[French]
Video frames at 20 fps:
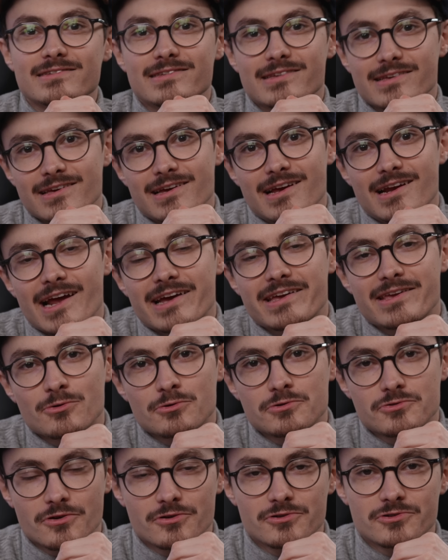C'est claqué
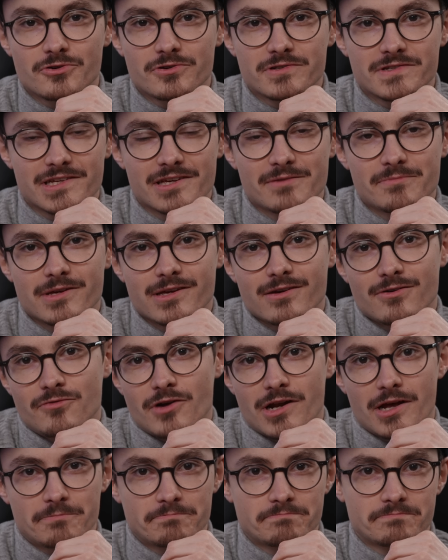au sol je le sais mais euh,
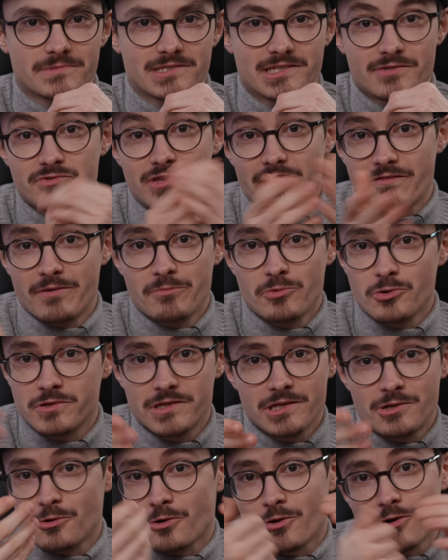voilà. Si vous avez mieux,
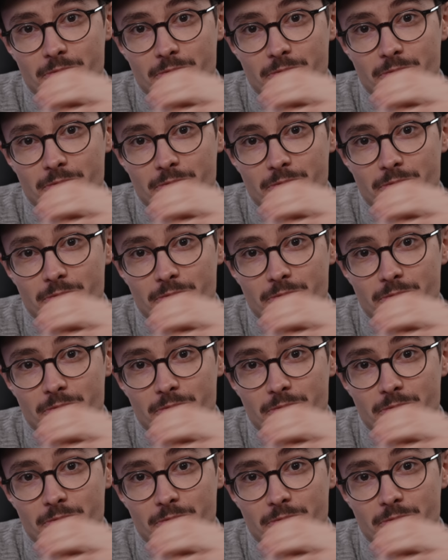dites-le en